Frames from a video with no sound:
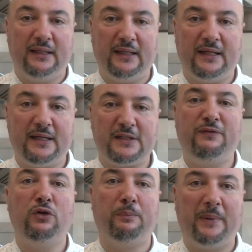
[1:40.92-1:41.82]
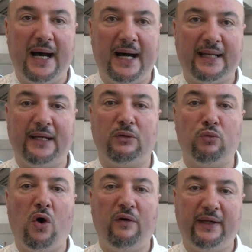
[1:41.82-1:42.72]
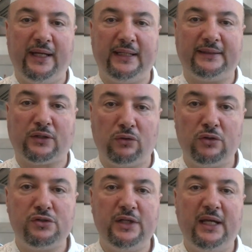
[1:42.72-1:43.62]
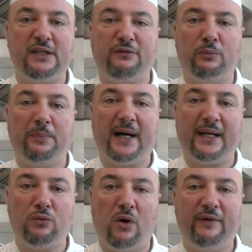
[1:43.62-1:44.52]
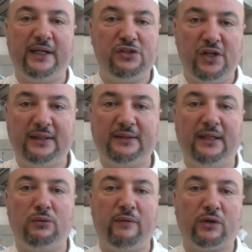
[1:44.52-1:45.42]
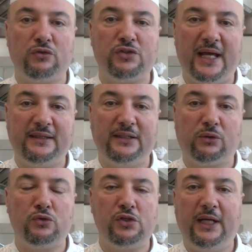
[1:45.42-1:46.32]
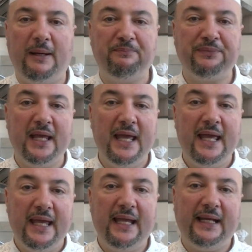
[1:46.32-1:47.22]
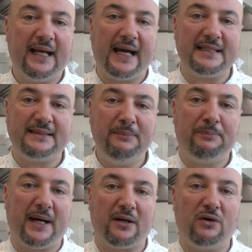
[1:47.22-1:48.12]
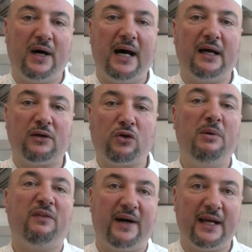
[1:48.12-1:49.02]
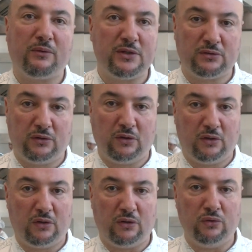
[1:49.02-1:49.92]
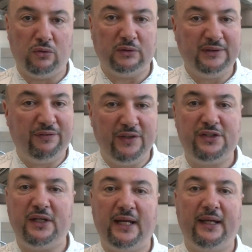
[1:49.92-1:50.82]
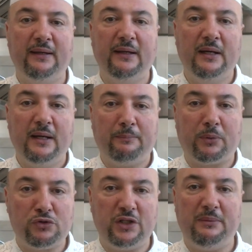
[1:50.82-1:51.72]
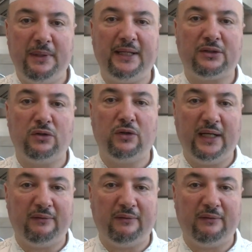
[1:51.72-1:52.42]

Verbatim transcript: eh, sviluppare nuove tecnologie, sviluppare nuove ricette, nuovi concetti di cucina e i ragazzi imparano a come fare questo difficile procedimento e